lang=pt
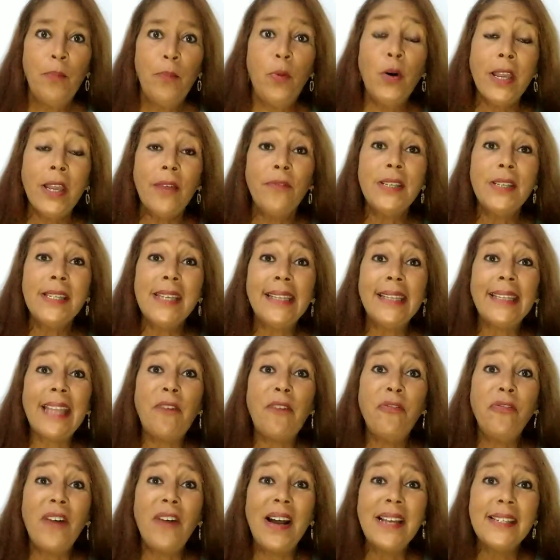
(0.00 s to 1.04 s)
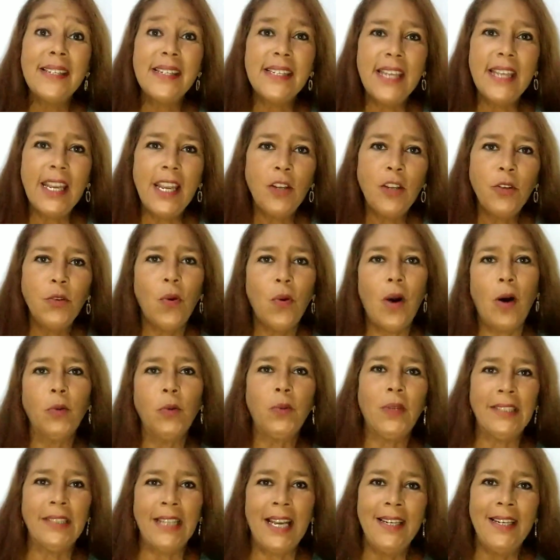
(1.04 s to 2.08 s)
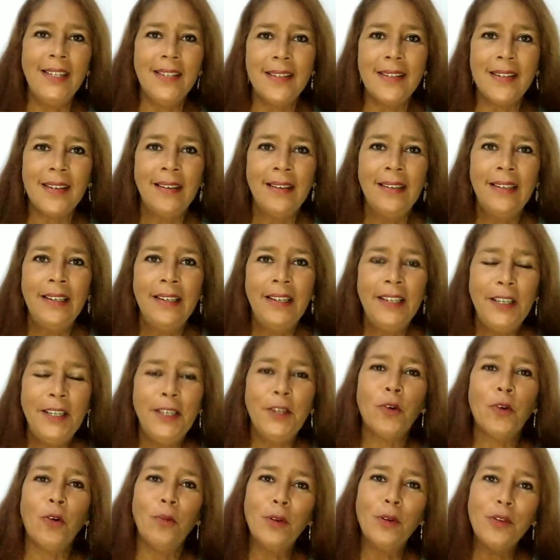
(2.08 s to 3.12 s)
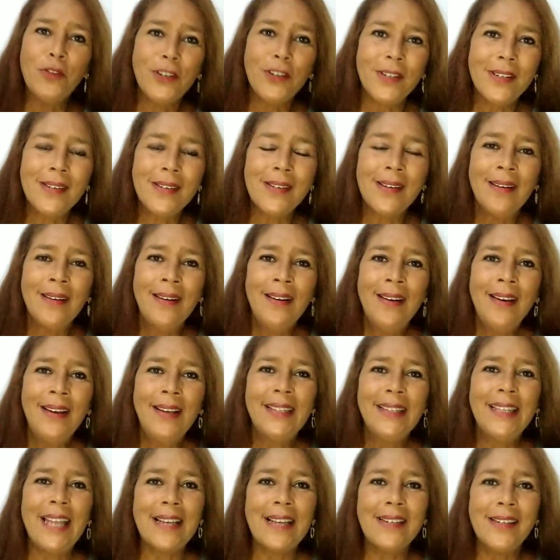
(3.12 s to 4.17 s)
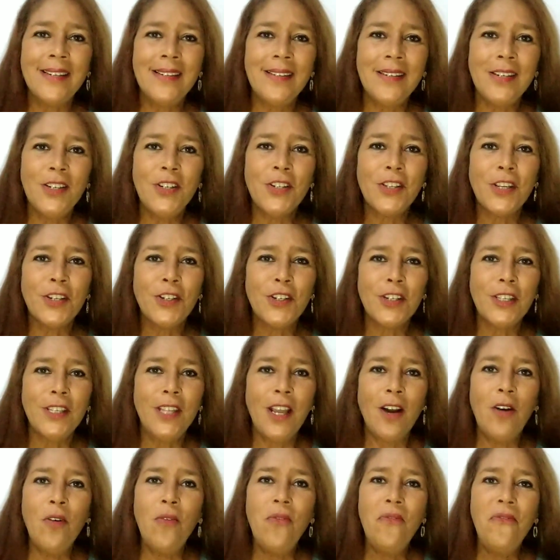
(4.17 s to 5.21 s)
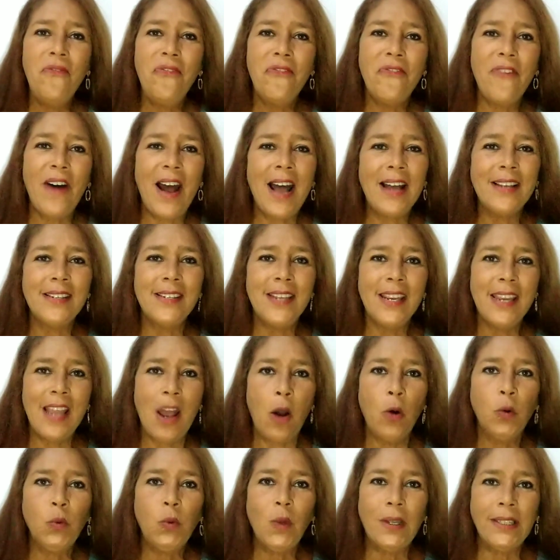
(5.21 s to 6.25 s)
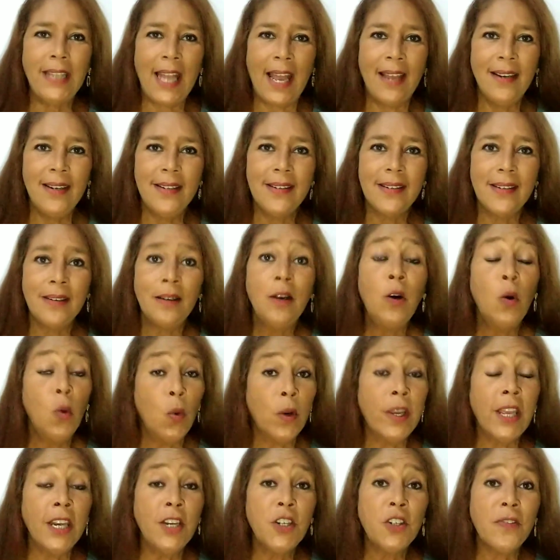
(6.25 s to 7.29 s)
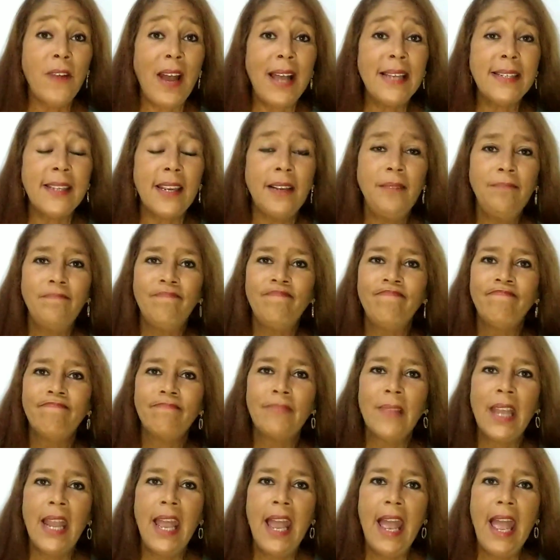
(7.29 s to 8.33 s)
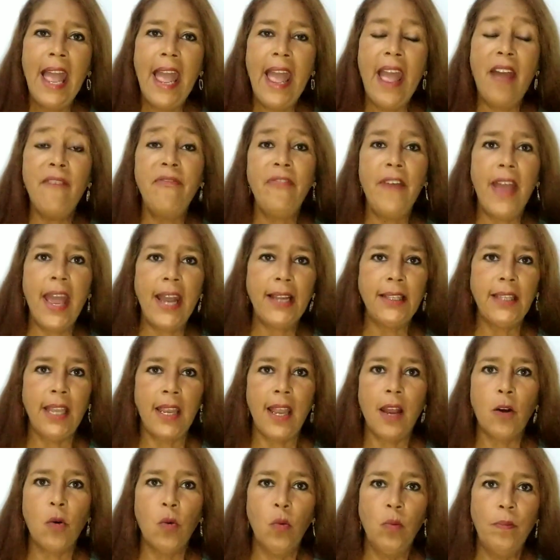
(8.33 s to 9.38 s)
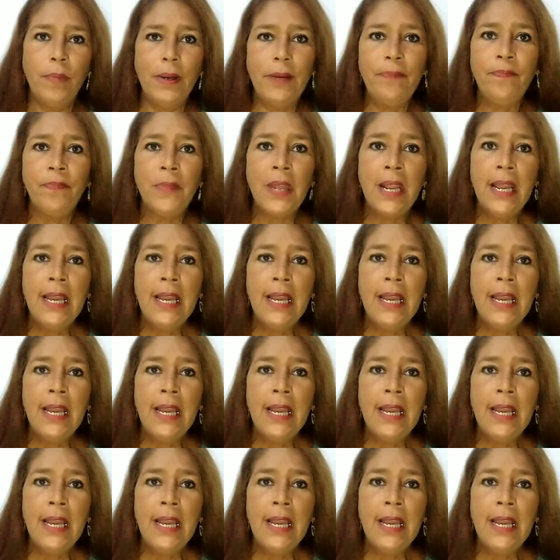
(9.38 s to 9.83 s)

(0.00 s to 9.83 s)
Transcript: porque você está fazendo autoanálise. E como eu disse, narcisistas não fazem autoanálise. O que eles fazem? Revertem a culpa.